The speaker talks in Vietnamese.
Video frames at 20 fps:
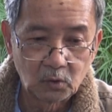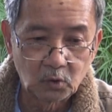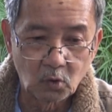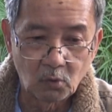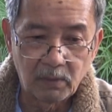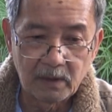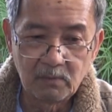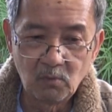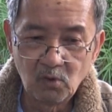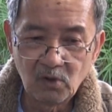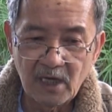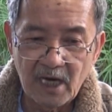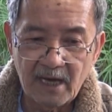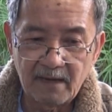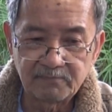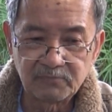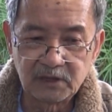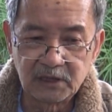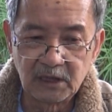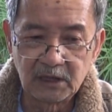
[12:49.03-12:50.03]
Tụi bay muốn
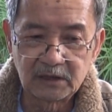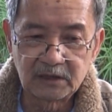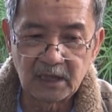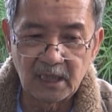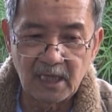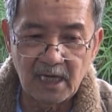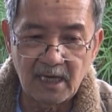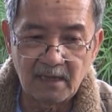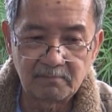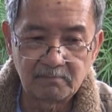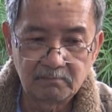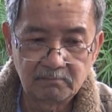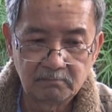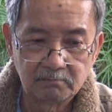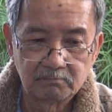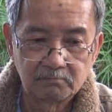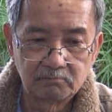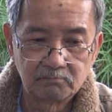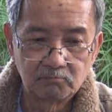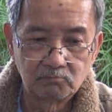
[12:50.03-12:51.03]
làm gì thì làm,
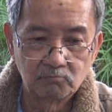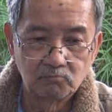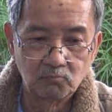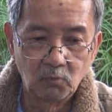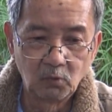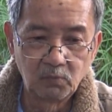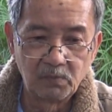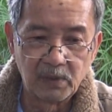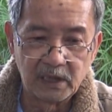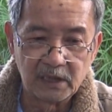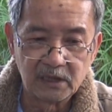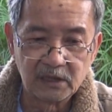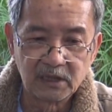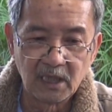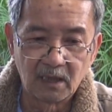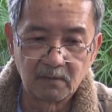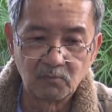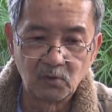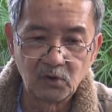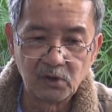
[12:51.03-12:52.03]
muốn bị
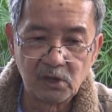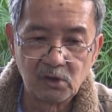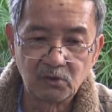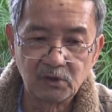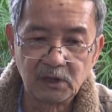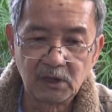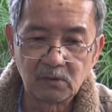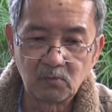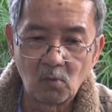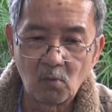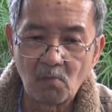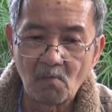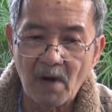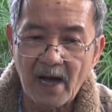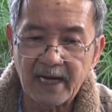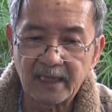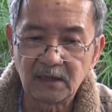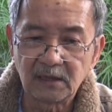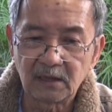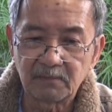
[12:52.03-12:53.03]
dân, muốn yêu nước, muốn
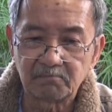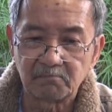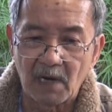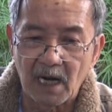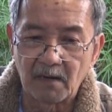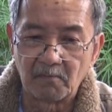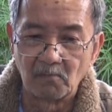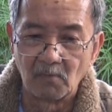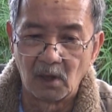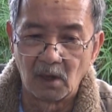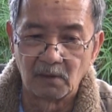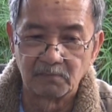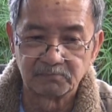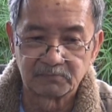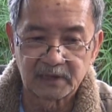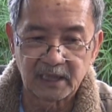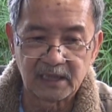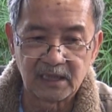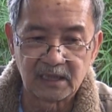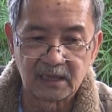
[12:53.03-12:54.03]
bán nước bằng mồm
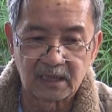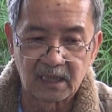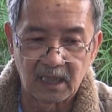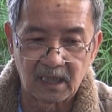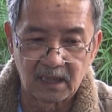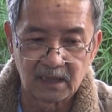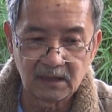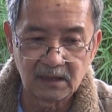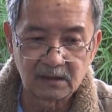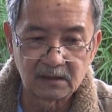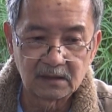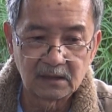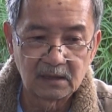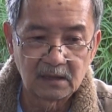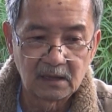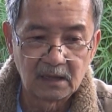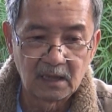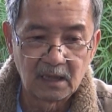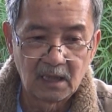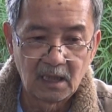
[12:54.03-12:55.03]
thi kệ.
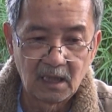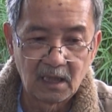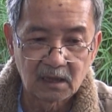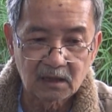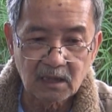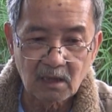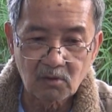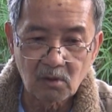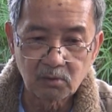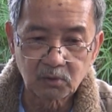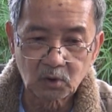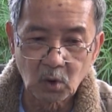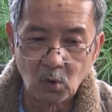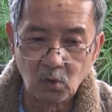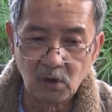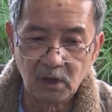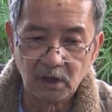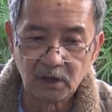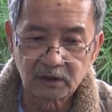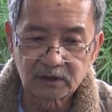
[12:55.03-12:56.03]
Tao không thù
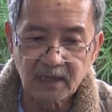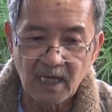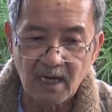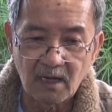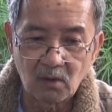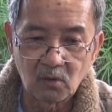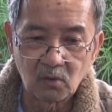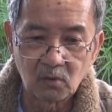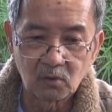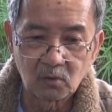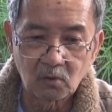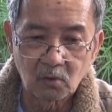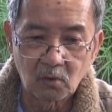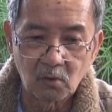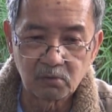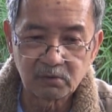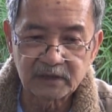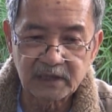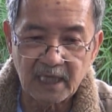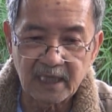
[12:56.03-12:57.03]
người Tàu,
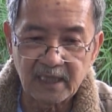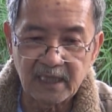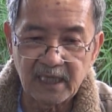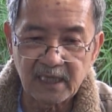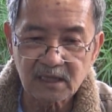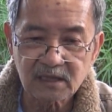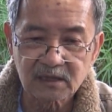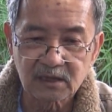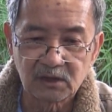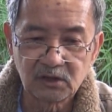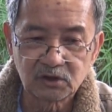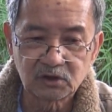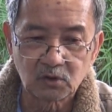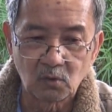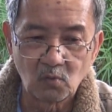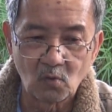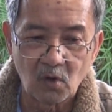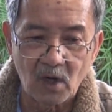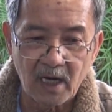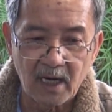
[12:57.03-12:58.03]
cũng chẳng ghét xứ
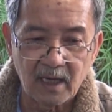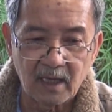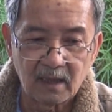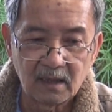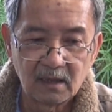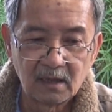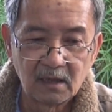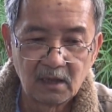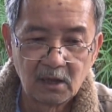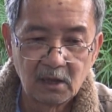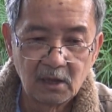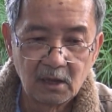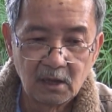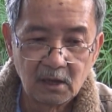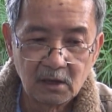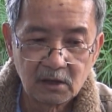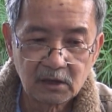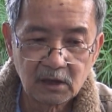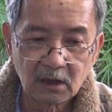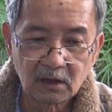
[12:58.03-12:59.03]
Trung Hoa.
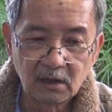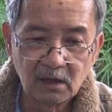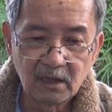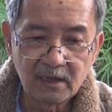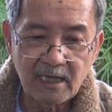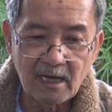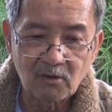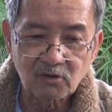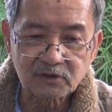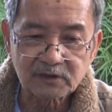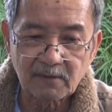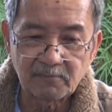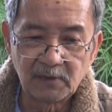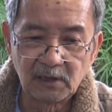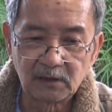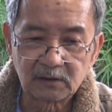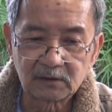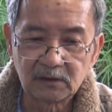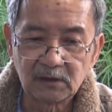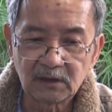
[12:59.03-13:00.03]
Nhưng đứa nào xâm
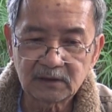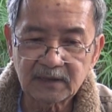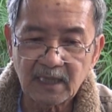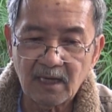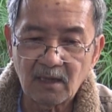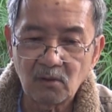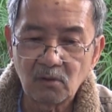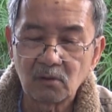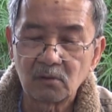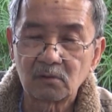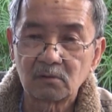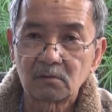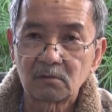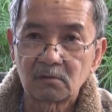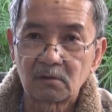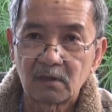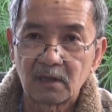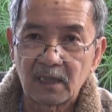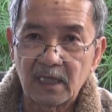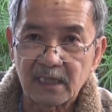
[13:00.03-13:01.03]
lược nước tao
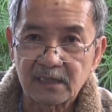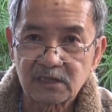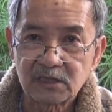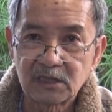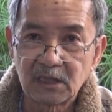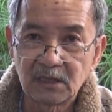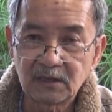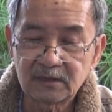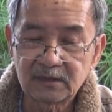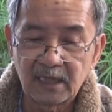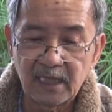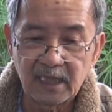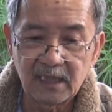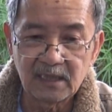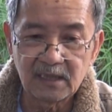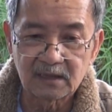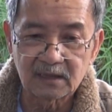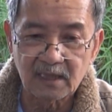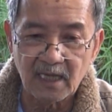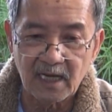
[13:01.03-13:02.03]
là chết
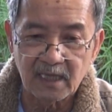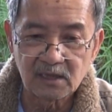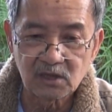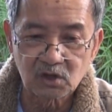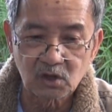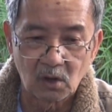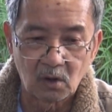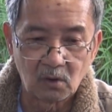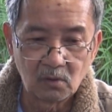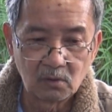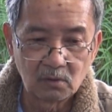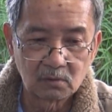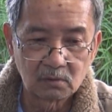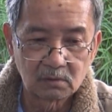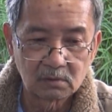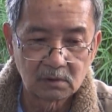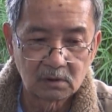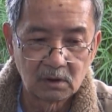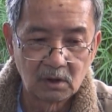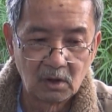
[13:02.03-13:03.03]
ngay tại chỗ
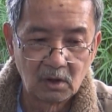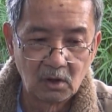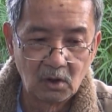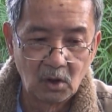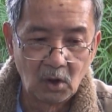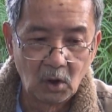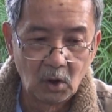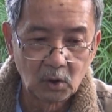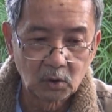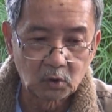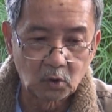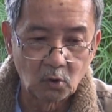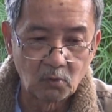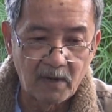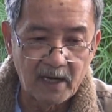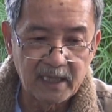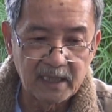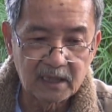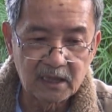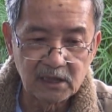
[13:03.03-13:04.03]
tụi
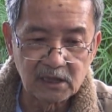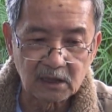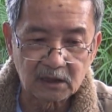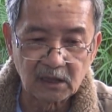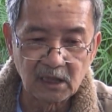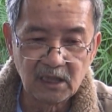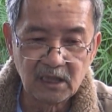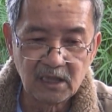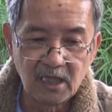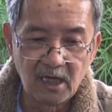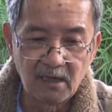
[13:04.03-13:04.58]
bay cái việc đi